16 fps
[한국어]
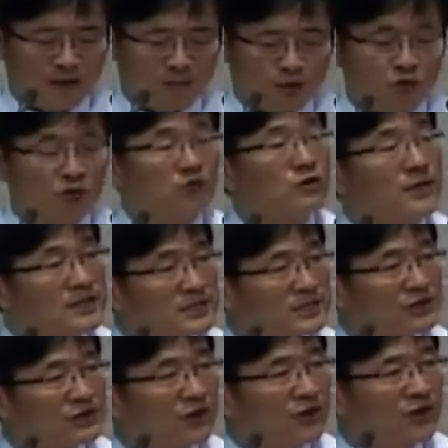뭐두
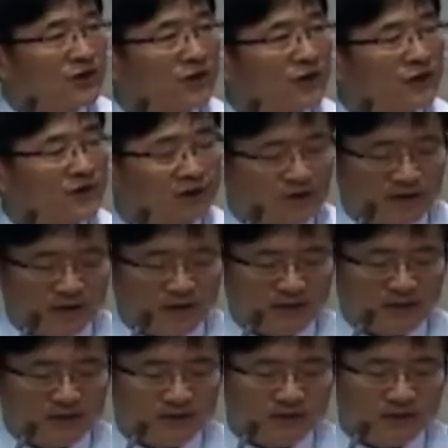가지죠.
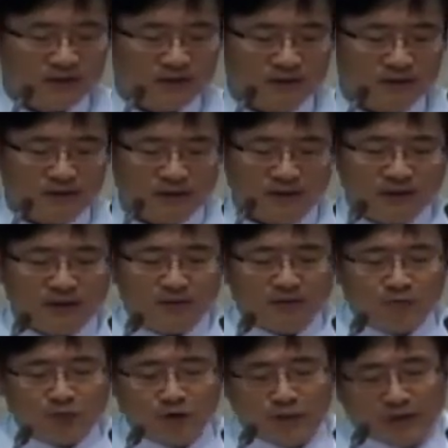하나는
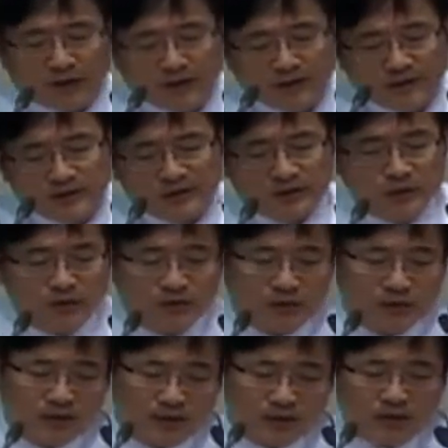불평하는
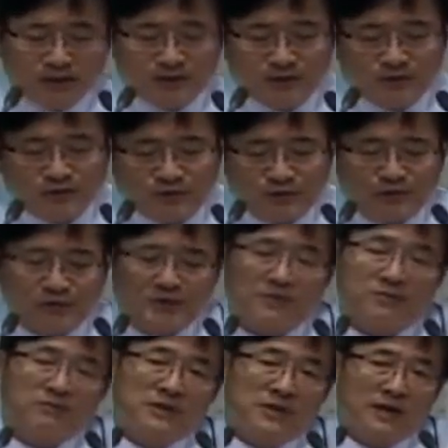지도자가 있었을
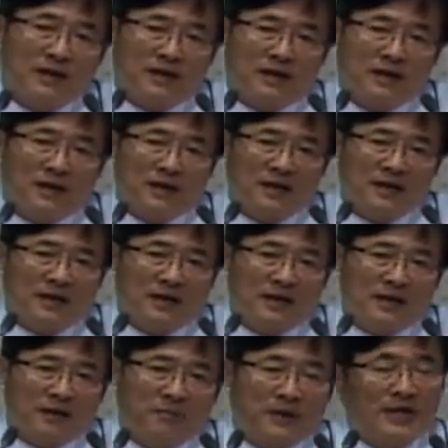것입니다.
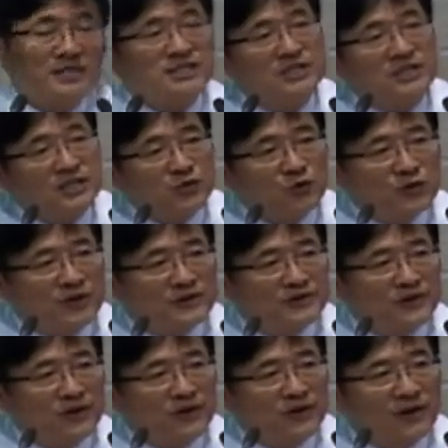빠지기
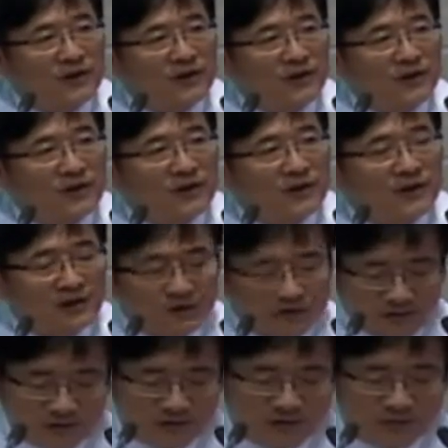위해서
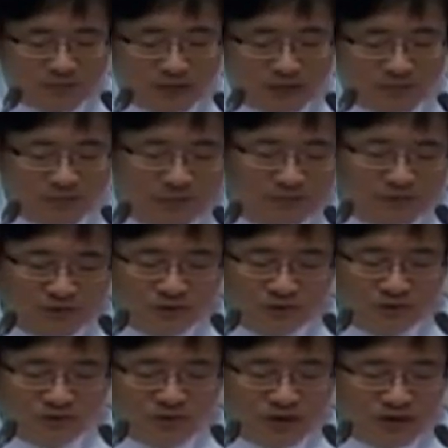이런저런 방법들을
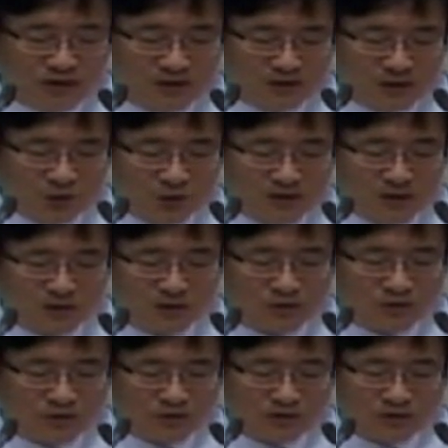구하는 지도자도
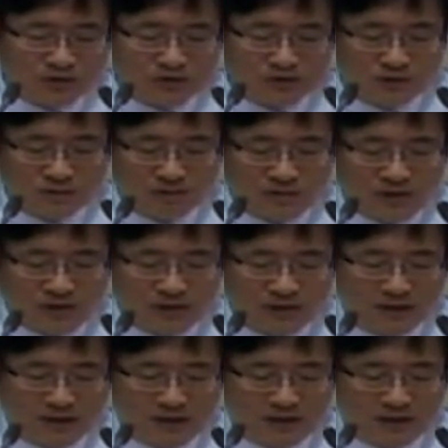있었을 것입니다.